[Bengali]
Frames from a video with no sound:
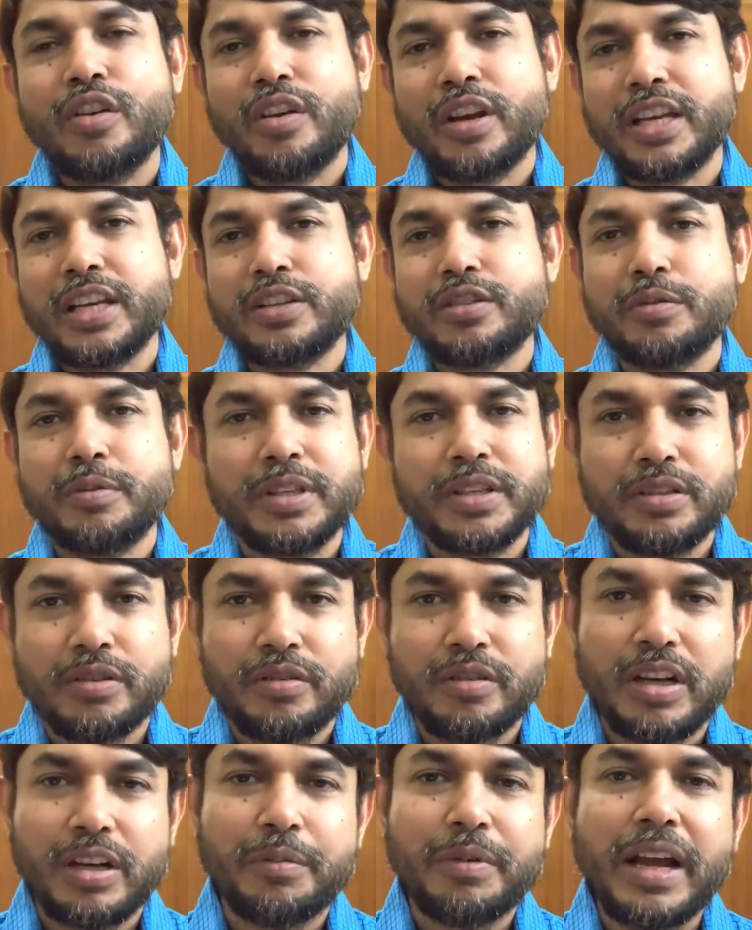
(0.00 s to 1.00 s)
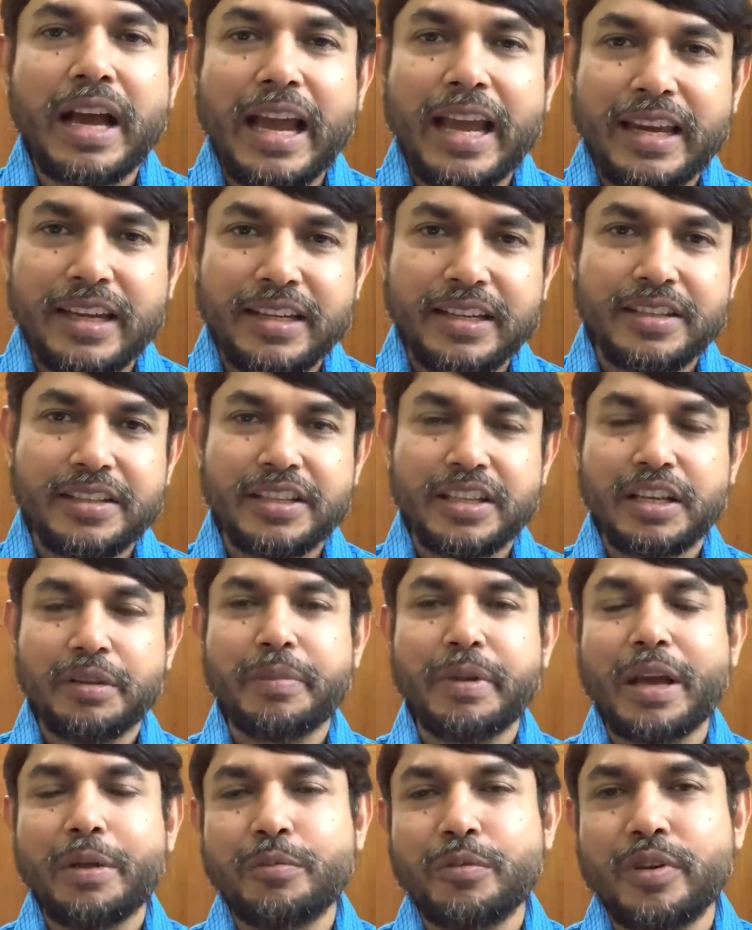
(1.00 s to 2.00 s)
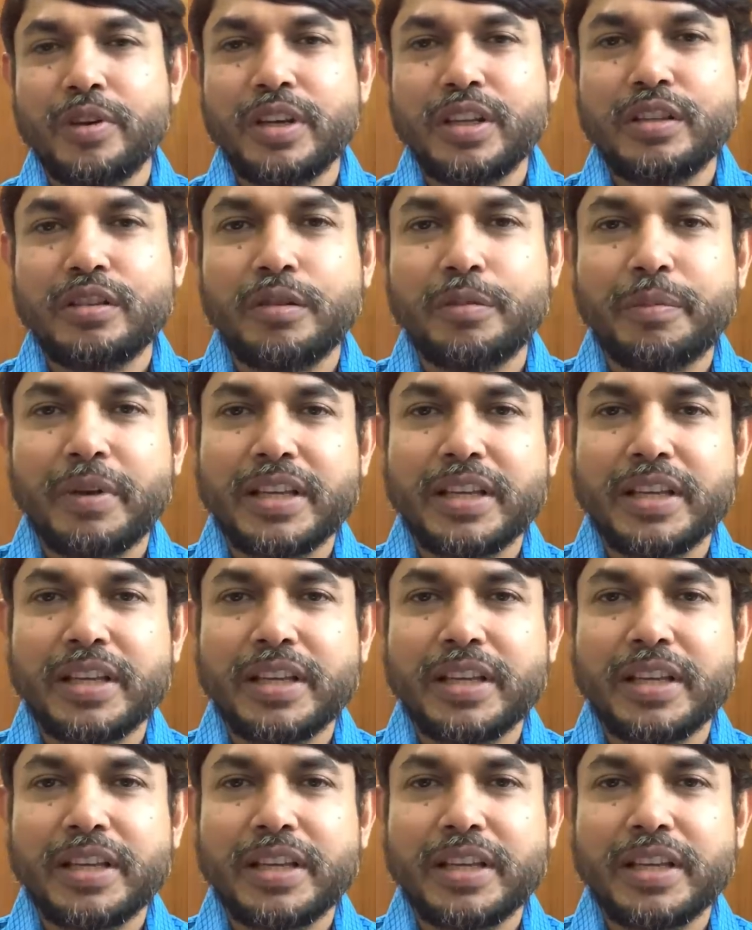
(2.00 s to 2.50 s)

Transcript: অনেক সময় যখন আমরা হাই ইন্টেন্সিটি ব্যায়াম করি তো